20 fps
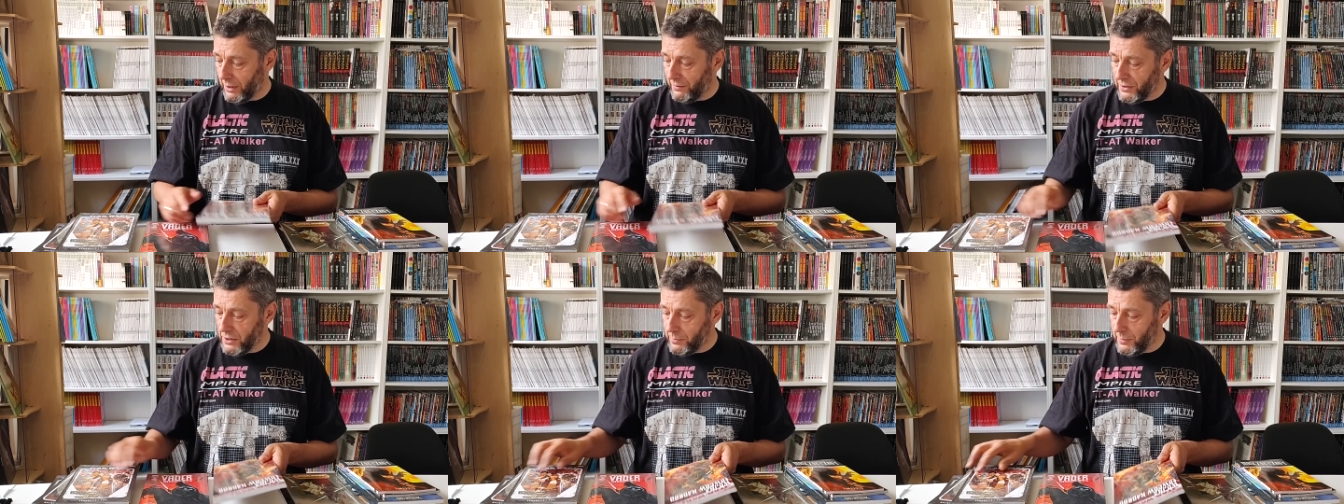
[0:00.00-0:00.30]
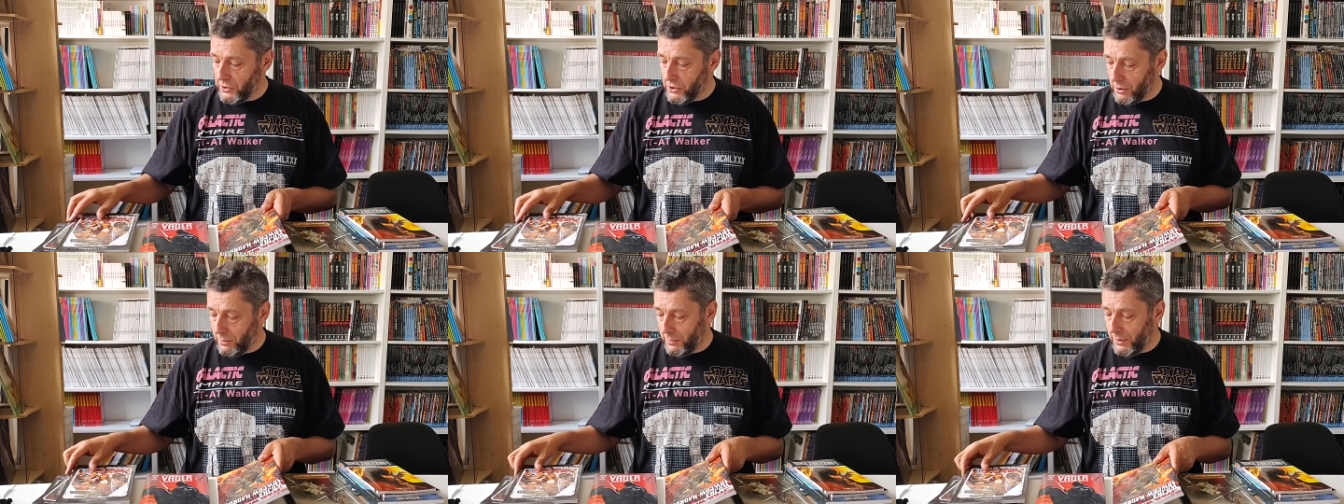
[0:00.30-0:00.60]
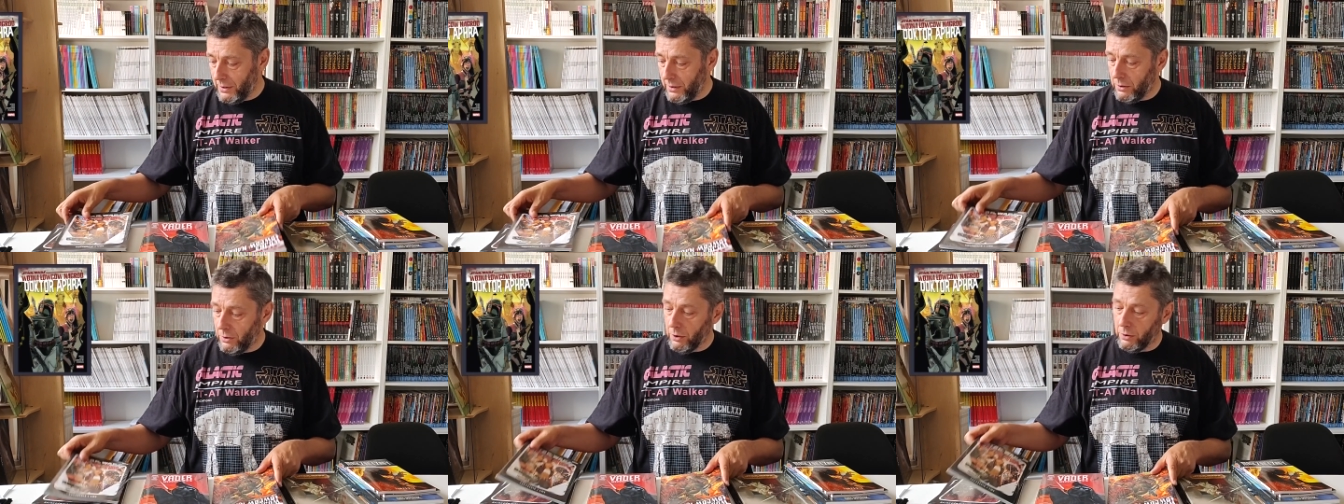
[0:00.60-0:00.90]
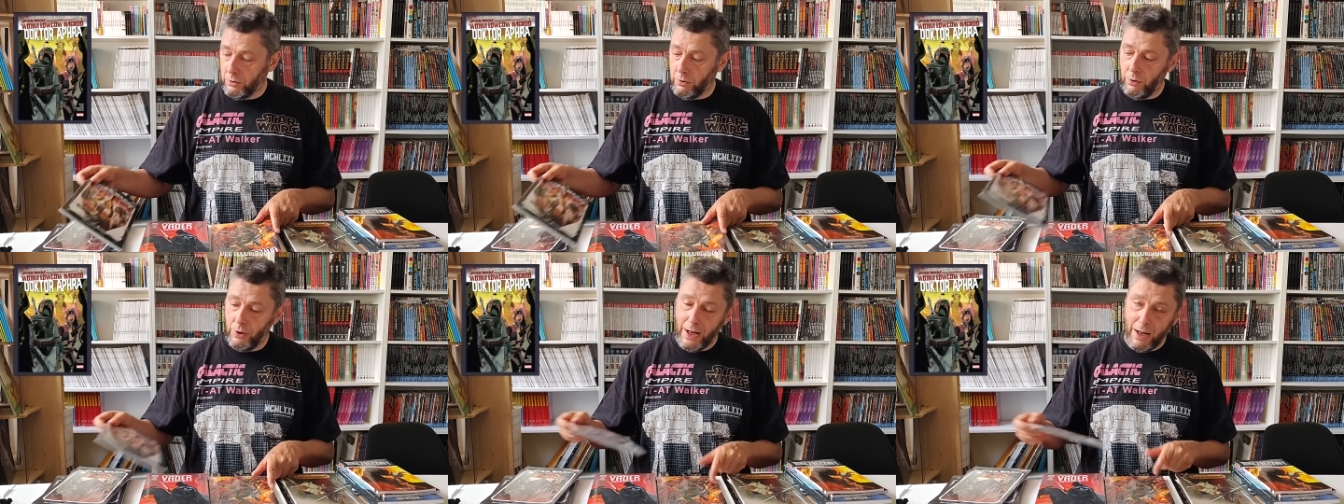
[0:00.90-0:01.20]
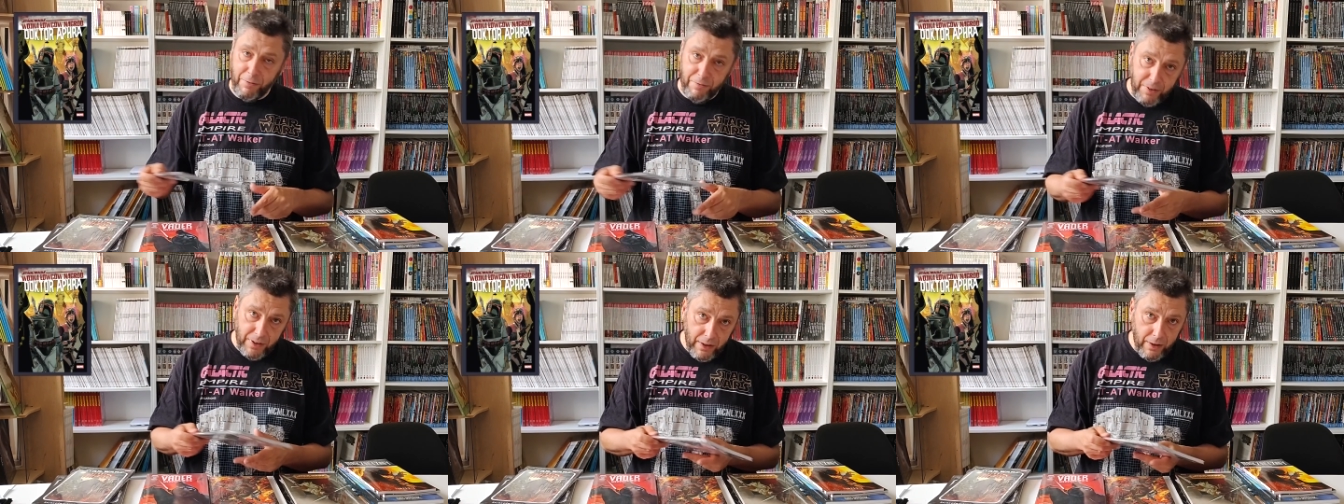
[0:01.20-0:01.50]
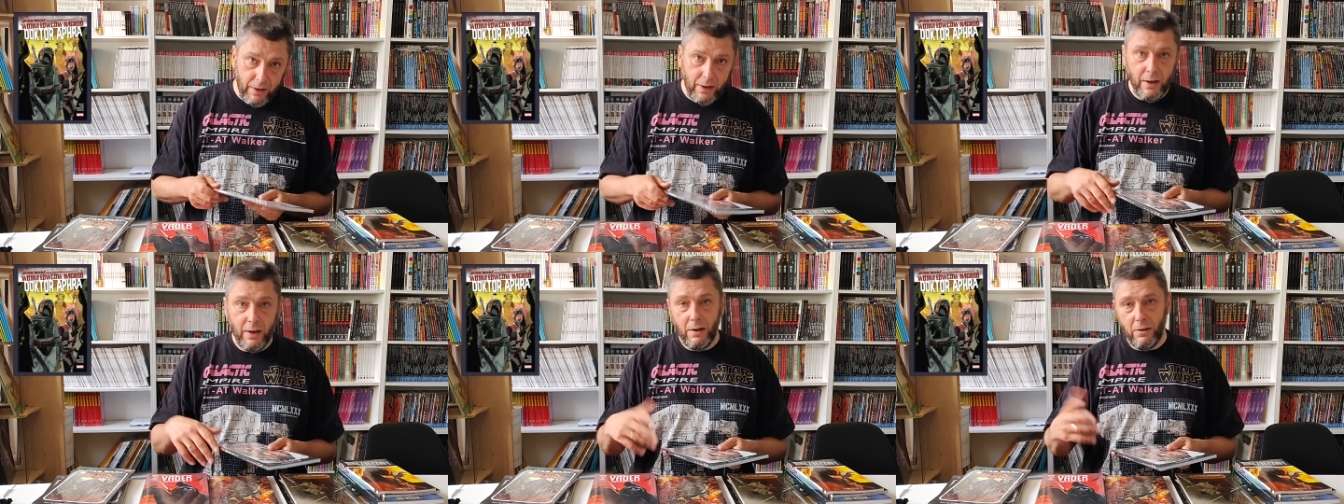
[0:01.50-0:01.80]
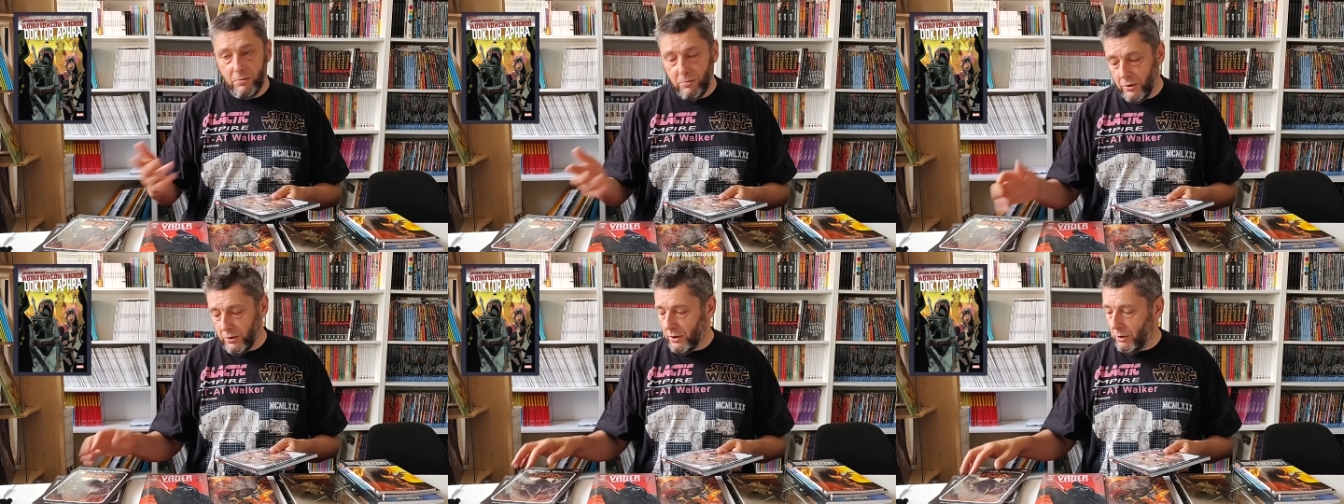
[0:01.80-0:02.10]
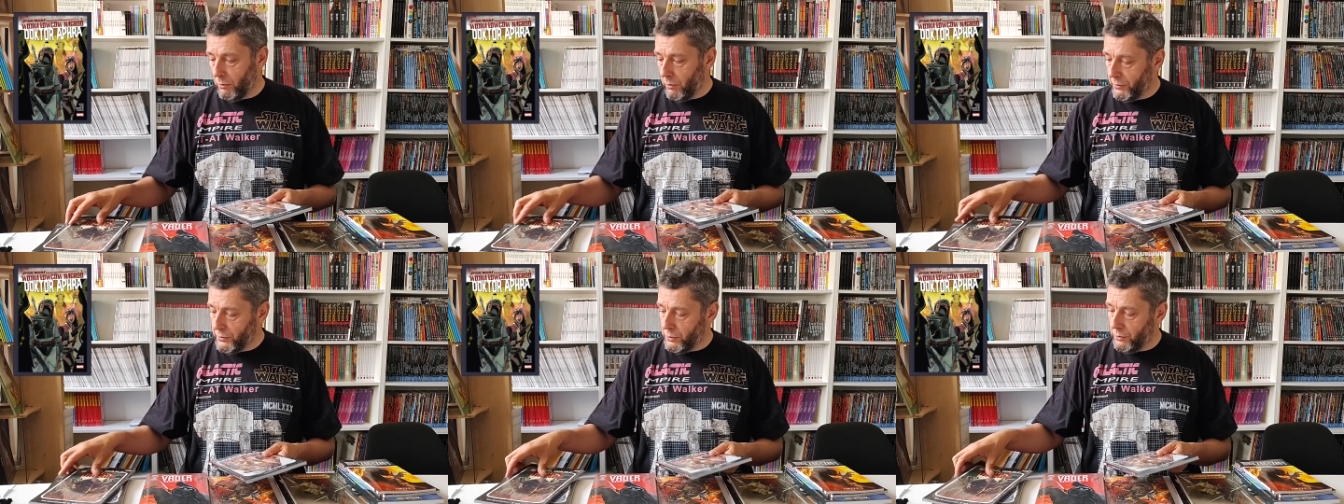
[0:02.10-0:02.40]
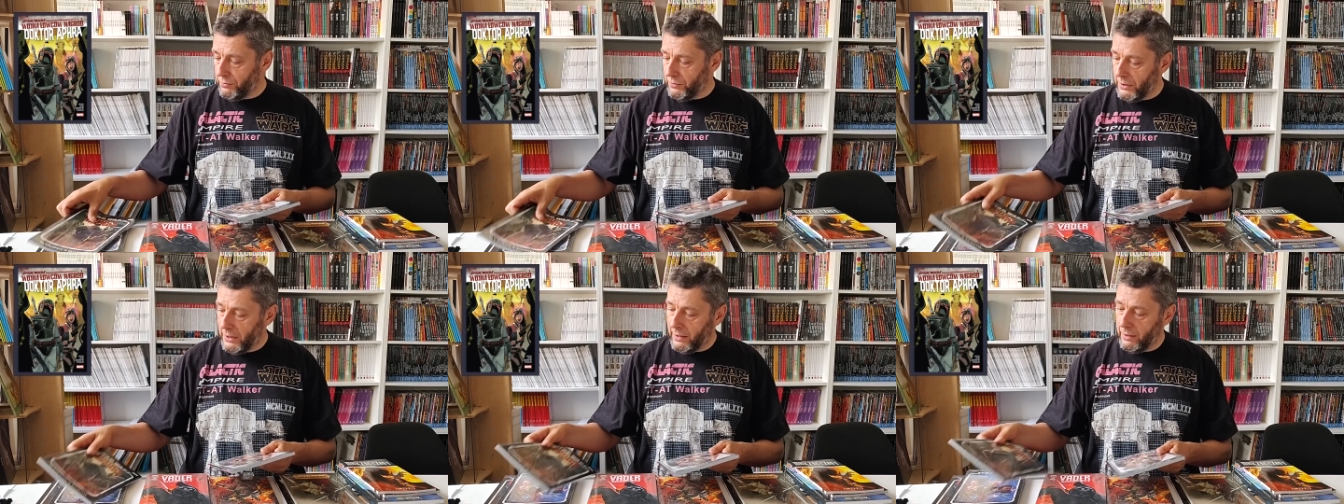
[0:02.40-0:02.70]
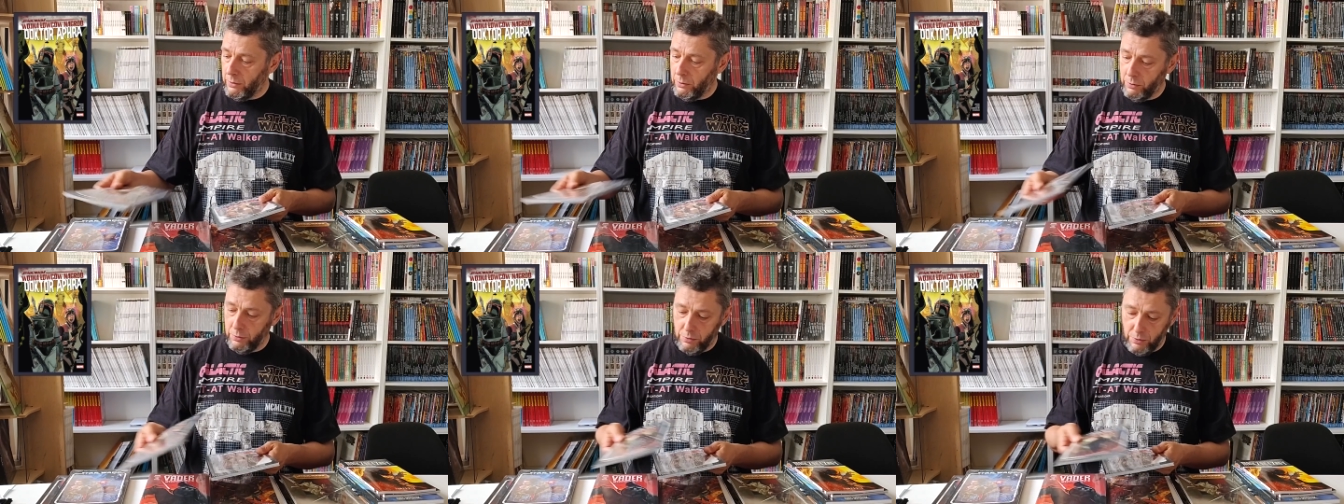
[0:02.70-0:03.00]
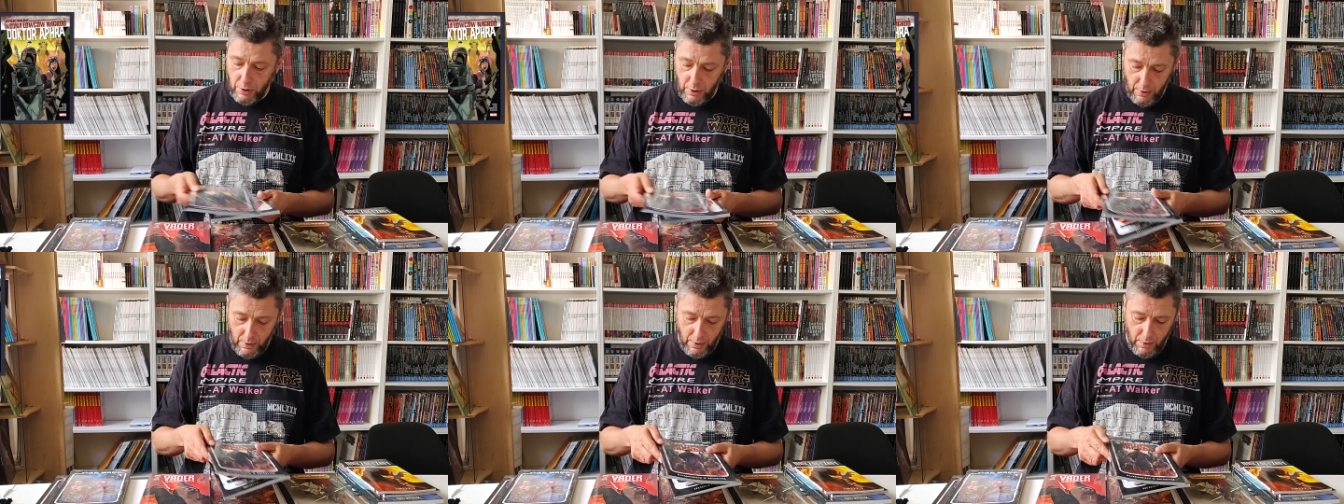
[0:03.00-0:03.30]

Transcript: A więc będziemy mieli Doktor Afre, Wojnę Łowców Nagród,